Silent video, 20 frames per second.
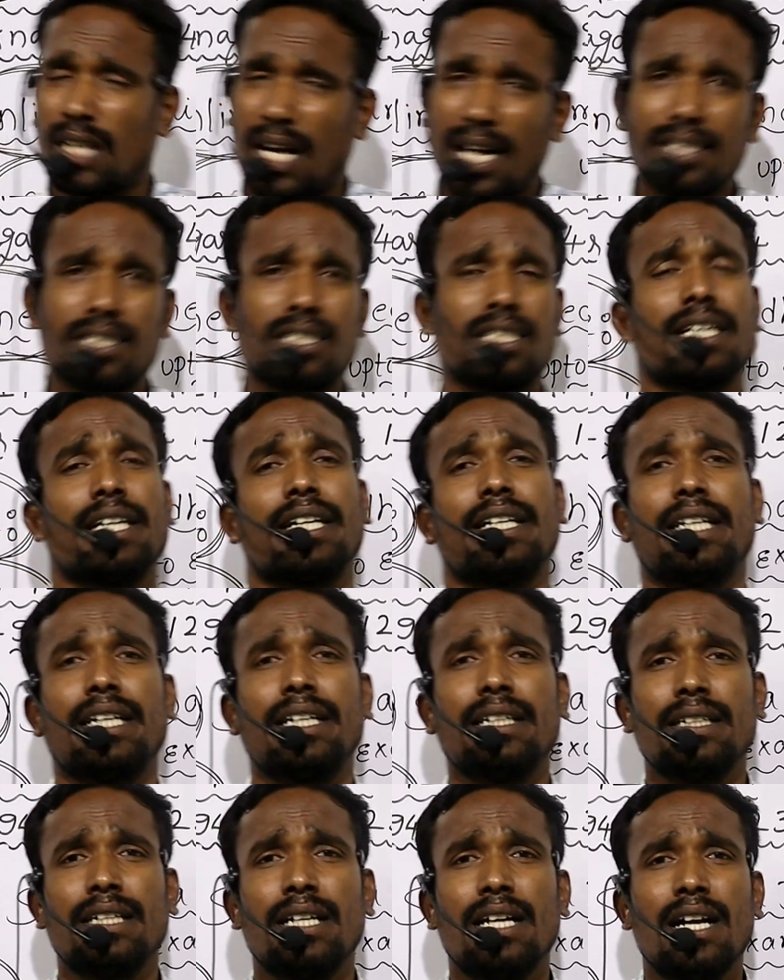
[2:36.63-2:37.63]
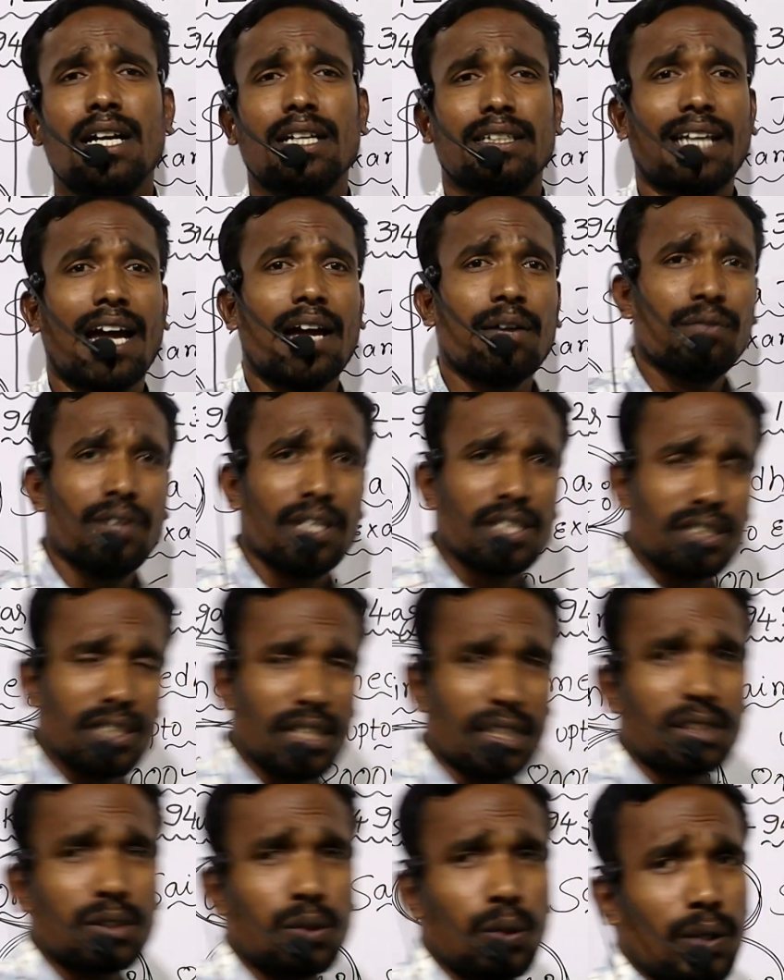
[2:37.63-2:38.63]
స్టార్ట్ చేయండి టైం వేస్ట్
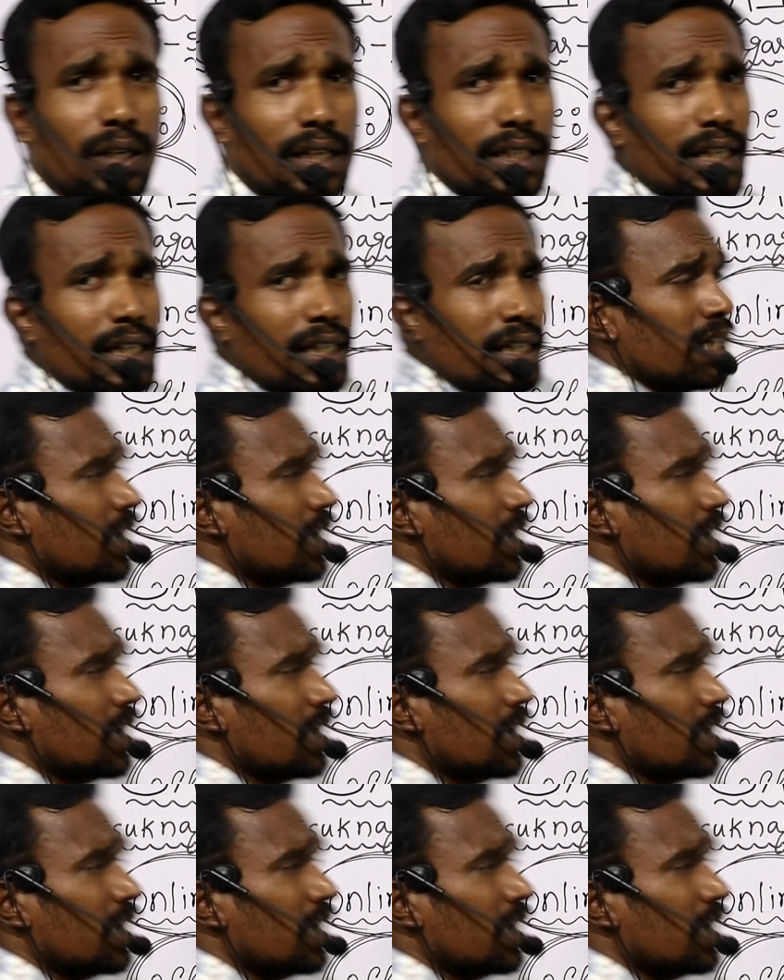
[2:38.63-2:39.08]
చేసుకోకండి